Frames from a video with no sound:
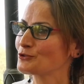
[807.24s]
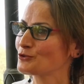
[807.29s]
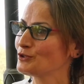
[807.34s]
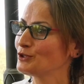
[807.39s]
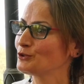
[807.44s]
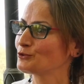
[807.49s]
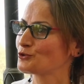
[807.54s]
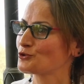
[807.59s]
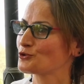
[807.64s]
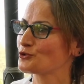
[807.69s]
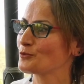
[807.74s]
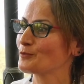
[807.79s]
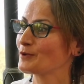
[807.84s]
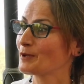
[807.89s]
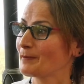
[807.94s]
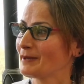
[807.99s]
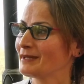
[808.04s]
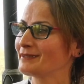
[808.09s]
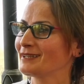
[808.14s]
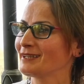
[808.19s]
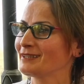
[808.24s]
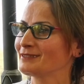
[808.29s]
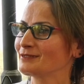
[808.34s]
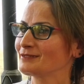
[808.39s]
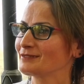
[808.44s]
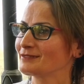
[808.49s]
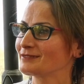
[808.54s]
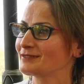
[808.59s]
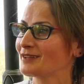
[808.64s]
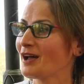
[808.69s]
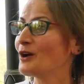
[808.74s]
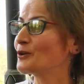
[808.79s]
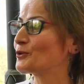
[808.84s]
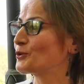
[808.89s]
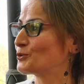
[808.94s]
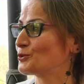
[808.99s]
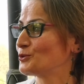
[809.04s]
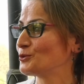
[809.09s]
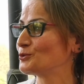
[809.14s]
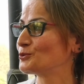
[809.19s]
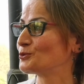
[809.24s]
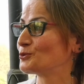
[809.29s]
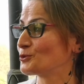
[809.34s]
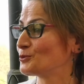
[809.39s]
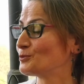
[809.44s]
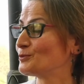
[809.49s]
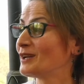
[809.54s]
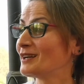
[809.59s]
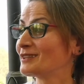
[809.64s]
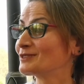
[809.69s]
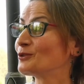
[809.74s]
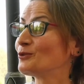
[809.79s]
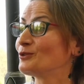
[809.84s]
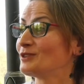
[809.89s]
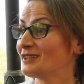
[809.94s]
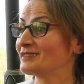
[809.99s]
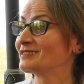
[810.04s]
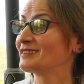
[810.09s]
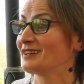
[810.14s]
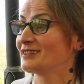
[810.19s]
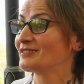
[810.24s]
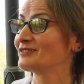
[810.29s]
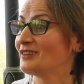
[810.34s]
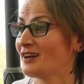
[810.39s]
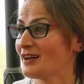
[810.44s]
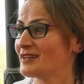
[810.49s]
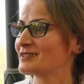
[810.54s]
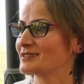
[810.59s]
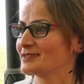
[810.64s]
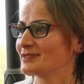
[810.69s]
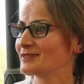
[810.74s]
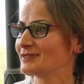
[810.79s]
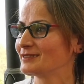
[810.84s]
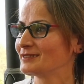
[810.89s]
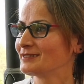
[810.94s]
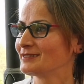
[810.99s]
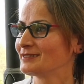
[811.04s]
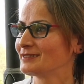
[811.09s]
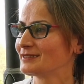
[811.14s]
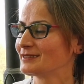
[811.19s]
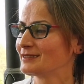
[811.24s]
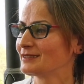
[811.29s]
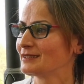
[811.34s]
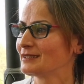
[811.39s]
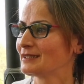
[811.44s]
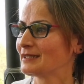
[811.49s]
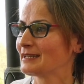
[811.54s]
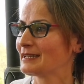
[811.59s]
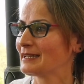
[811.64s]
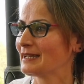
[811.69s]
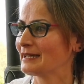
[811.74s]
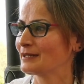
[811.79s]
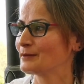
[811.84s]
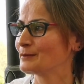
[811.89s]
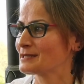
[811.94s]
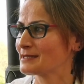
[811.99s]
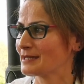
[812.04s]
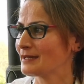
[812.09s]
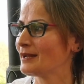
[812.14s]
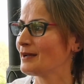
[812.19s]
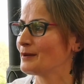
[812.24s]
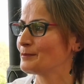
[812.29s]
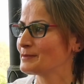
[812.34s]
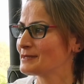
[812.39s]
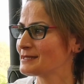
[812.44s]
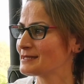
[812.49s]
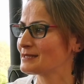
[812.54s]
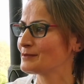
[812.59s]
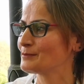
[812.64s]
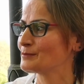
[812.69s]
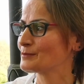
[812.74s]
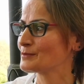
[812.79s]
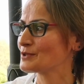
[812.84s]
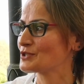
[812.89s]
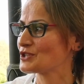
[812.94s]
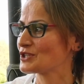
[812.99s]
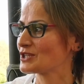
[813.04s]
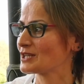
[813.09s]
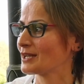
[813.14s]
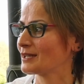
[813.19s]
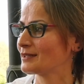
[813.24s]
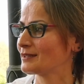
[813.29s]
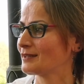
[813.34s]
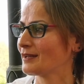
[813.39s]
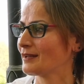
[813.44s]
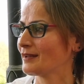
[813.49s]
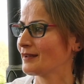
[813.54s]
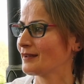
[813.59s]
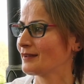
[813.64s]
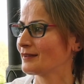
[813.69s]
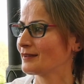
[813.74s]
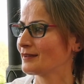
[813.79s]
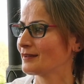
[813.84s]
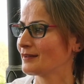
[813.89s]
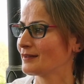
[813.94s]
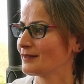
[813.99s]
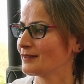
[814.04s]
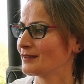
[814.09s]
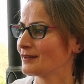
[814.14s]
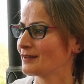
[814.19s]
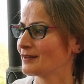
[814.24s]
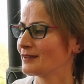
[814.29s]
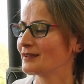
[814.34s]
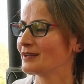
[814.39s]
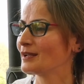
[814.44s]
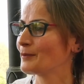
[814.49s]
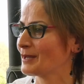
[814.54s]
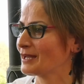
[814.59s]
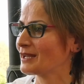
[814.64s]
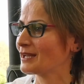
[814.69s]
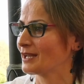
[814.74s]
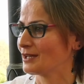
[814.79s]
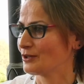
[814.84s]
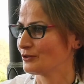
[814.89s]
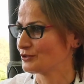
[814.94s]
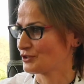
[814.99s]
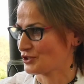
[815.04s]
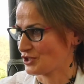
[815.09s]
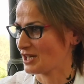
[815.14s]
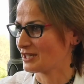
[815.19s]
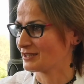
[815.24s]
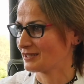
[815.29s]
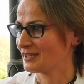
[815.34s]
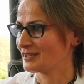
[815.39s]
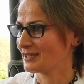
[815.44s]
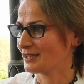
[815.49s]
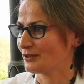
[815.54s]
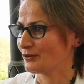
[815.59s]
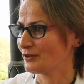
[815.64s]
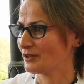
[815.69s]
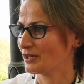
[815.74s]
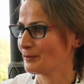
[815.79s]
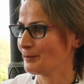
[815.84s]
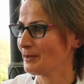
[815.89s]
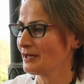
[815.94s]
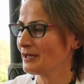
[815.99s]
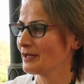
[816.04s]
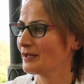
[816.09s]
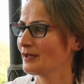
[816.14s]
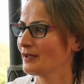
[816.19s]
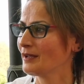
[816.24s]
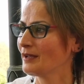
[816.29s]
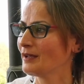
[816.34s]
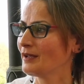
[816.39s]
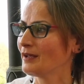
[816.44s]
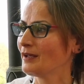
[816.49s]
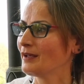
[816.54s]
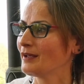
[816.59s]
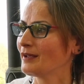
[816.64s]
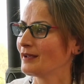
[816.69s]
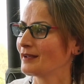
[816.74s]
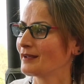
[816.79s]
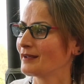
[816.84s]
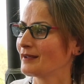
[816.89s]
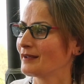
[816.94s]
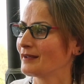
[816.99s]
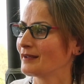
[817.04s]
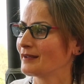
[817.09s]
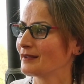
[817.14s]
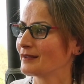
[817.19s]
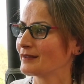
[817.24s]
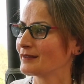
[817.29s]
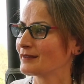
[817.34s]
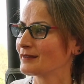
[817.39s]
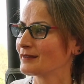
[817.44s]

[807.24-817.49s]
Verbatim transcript: şöyle düşünüyorum ki benden daha kötü durumlarda olanlar var. Hani mesela bizim şirkette e, yemek geliyor, dışarıdan geliyor yemek. E,